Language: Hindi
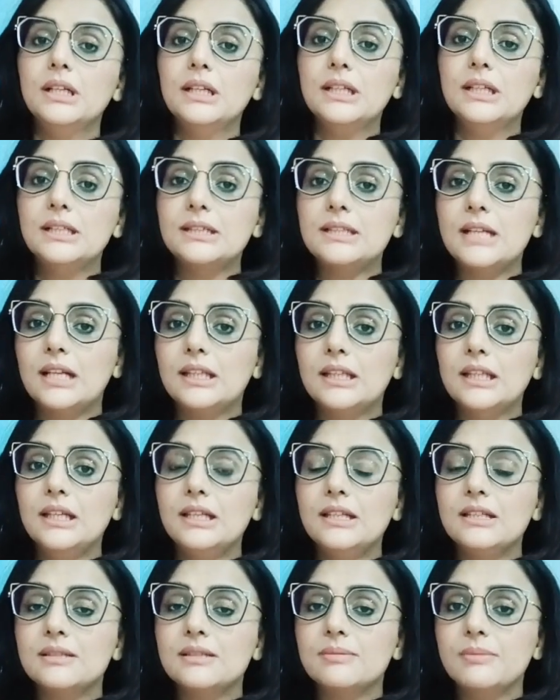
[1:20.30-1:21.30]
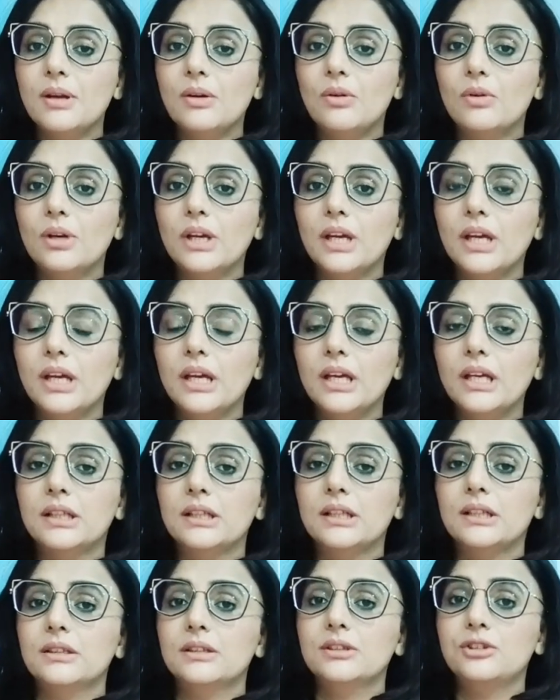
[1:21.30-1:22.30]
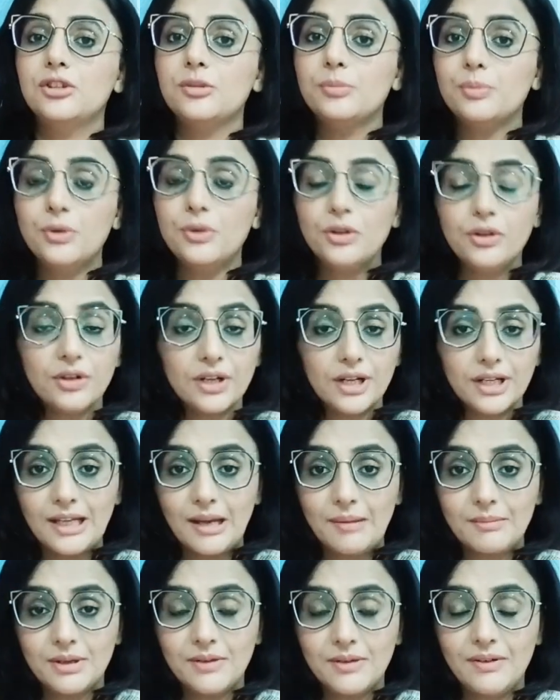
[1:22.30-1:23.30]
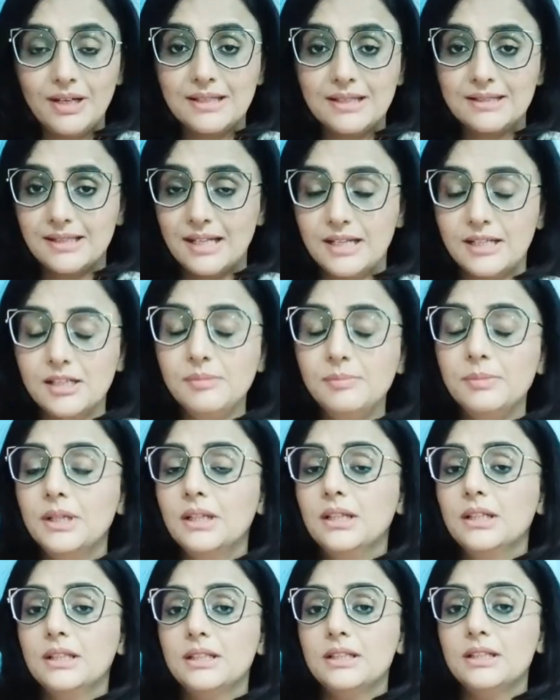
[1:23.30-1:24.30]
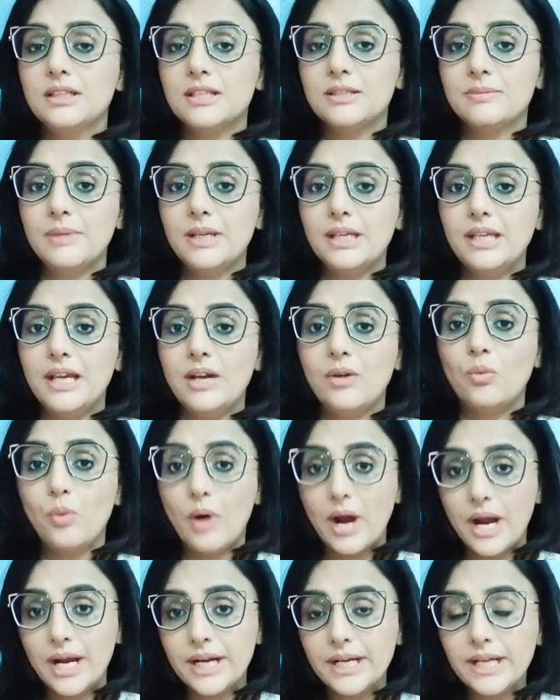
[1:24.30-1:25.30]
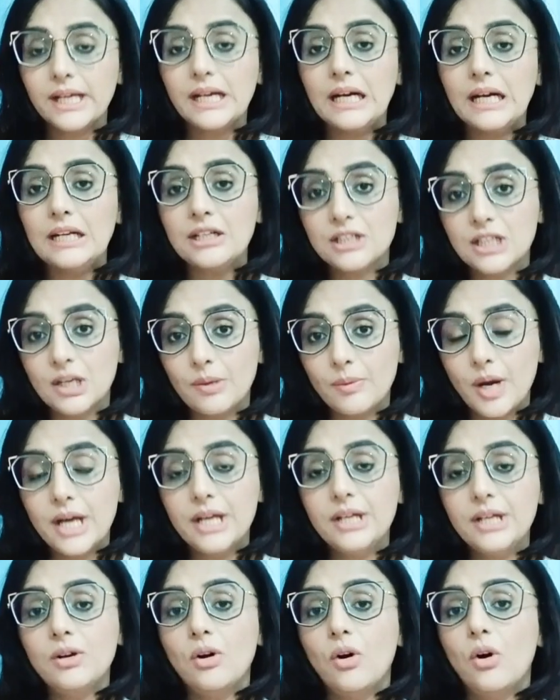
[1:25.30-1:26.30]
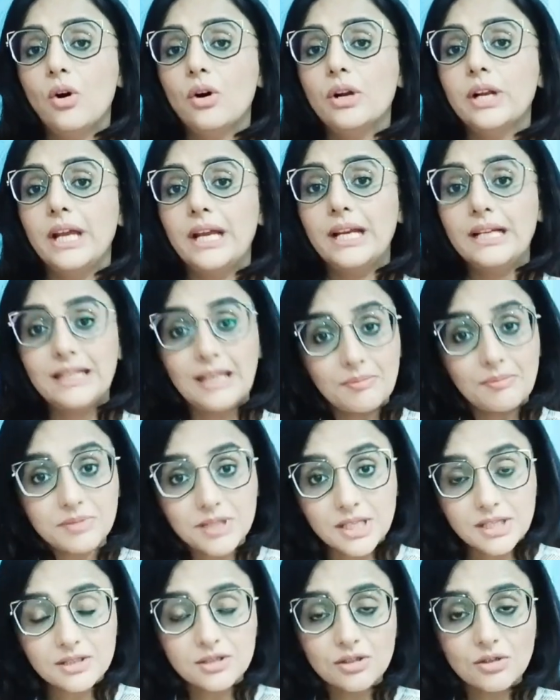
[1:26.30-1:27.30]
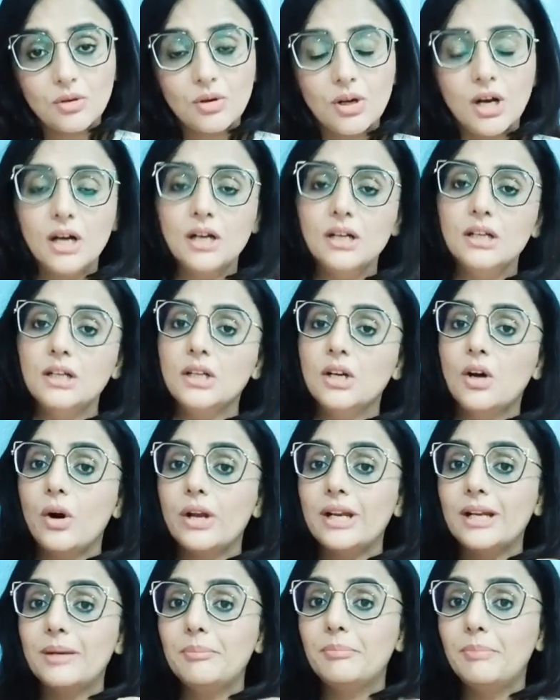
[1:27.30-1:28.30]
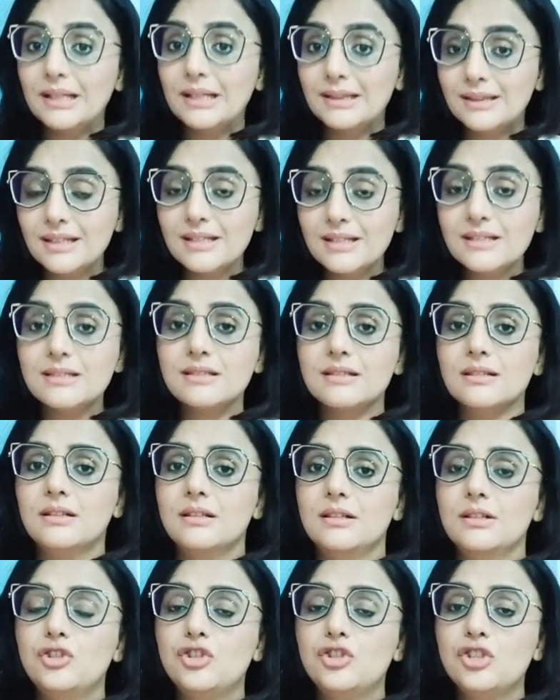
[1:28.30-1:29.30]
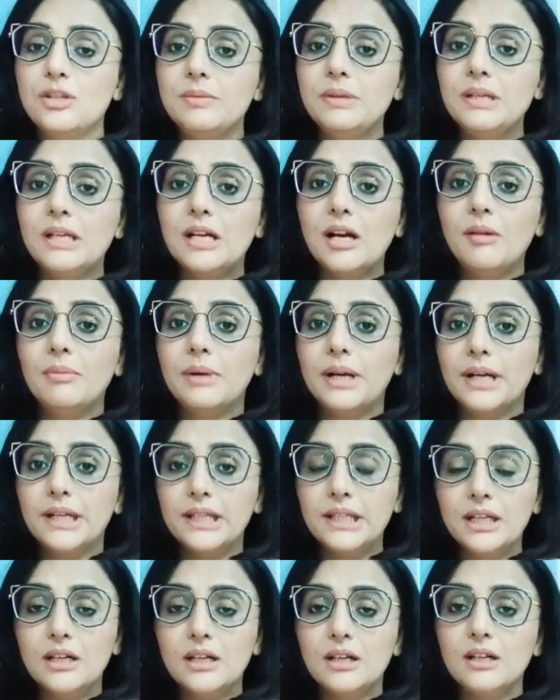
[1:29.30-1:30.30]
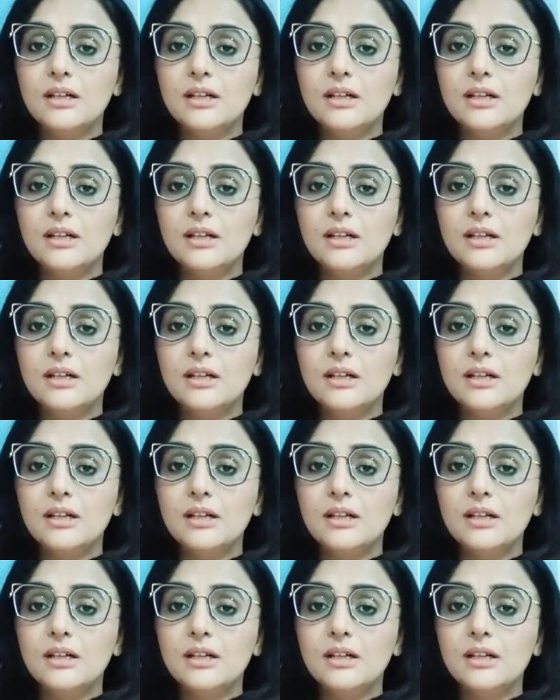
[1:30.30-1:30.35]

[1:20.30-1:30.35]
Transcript: साथ ही इसमें होंगे ट्रिपल रियर कैमरा वाले सेटअप जिसमें कि एक वाइड एक अल्ट्रा वाइड और एक डेप सेंसर होगा और एक बत्तीस जी का बढ़िया